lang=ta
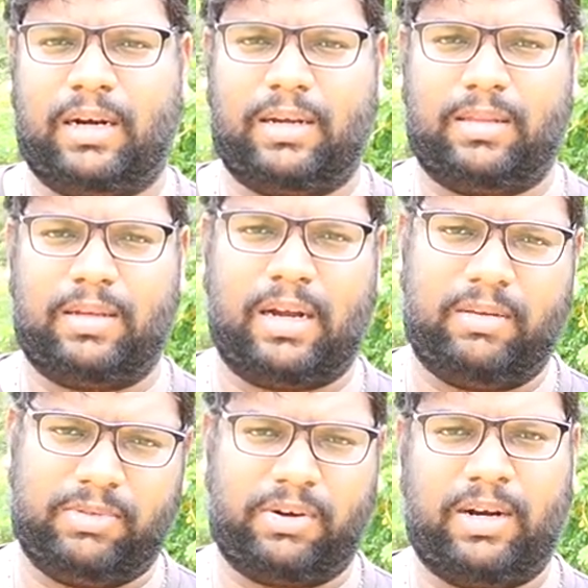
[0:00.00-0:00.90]

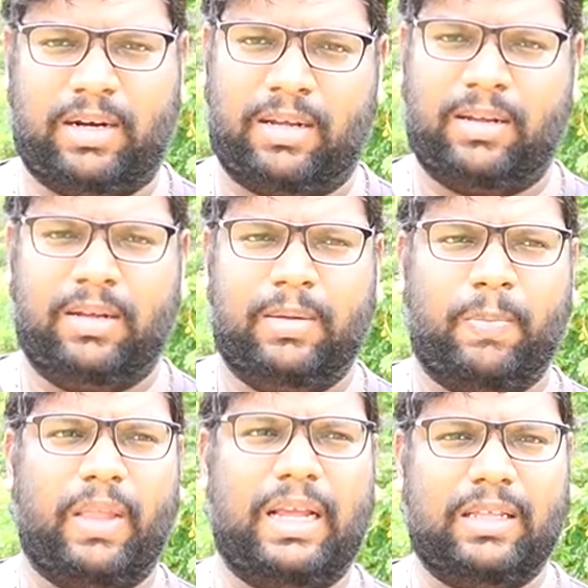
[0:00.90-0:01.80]
நடக்கிறதுக்கான விஷயம் என்ன
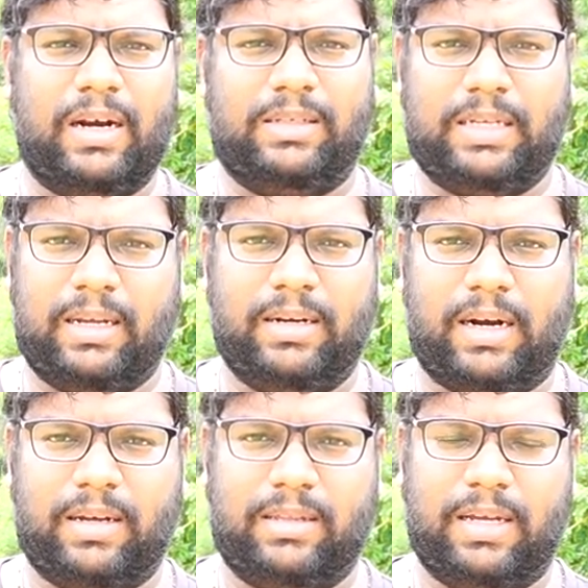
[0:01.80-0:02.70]
எதனால ஸ்னேக்கிங்
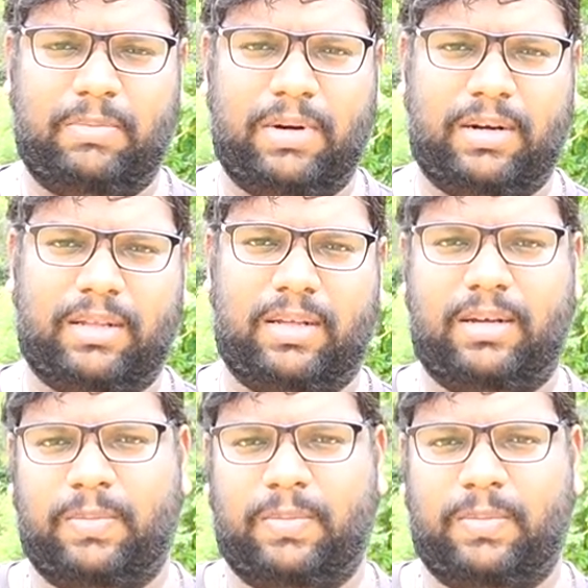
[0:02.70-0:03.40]
நடக்குது அப்படின்றத